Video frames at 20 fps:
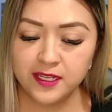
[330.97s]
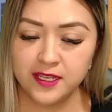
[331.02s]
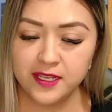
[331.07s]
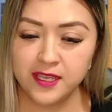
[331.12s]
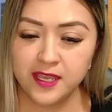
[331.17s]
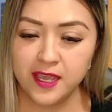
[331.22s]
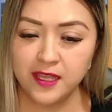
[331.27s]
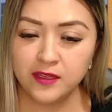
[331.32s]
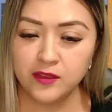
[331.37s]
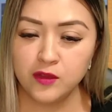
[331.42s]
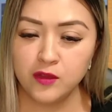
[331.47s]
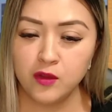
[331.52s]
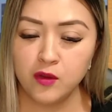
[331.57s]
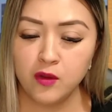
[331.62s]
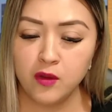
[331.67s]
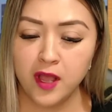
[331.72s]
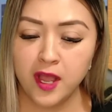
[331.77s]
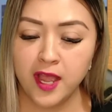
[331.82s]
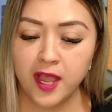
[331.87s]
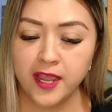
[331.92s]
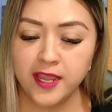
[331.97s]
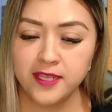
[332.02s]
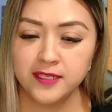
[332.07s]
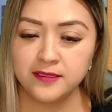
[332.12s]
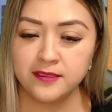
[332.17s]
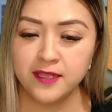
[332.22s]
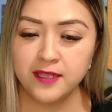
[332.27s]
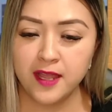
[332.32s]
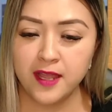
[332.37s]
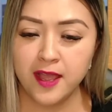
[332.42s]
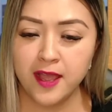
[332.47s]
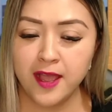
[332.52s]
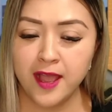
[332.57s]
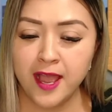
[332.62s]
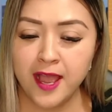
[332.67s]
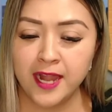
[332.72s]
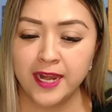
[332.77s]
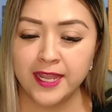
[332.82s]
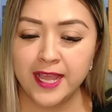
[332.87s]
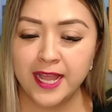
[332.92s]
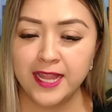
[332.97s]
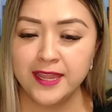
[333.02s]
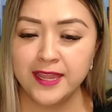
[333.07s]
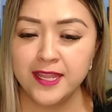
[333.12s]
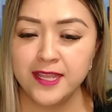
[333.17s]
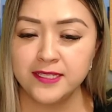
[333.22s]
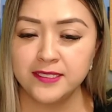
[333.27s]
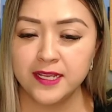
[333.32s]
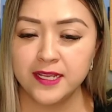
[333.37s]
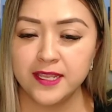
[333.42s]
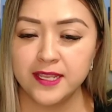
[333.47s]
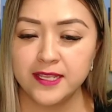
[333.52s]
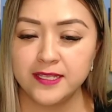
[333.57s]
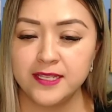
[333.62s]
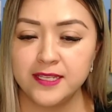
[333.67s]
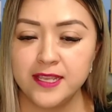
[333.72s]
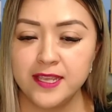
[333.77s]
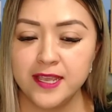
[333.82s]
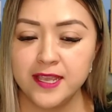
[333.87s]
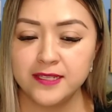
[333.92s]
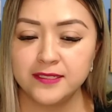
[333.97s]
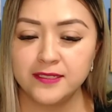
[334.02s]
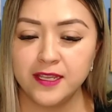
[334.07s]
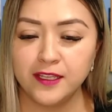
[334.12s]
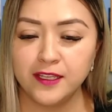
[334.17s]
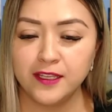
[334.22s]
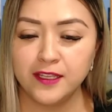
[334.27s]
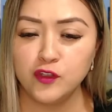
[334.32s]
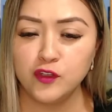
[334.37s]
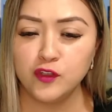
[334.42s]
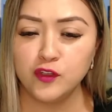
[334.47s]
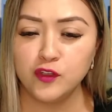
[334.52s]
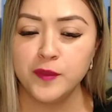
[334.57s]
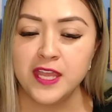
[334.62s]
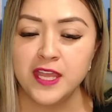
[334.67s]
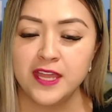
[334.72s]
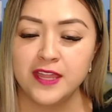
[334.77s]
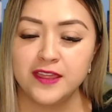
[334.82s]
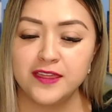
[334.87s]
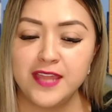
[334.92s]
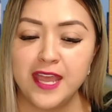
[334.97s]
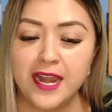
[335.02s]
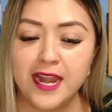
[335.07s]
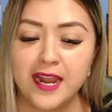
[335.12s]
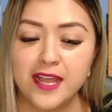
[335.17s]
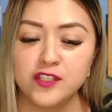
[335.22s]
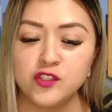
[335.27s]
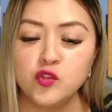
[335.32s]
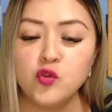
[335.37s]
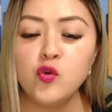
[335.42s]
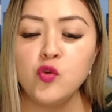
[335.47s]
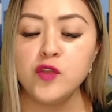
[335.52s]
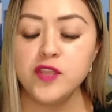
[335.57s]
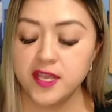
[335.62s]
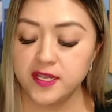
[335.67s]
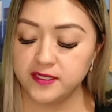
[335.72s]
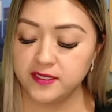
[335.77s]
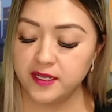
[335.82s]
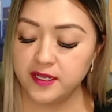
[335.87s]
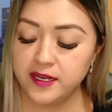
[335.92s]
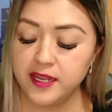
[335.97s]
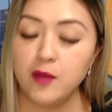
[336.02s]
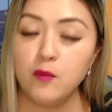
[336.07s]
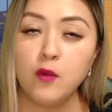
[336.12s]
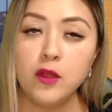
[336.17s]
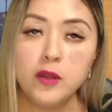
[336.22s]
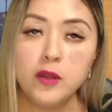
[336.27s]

quieto a esta alcaldesa que sigue haciendo de la suya. Sería buen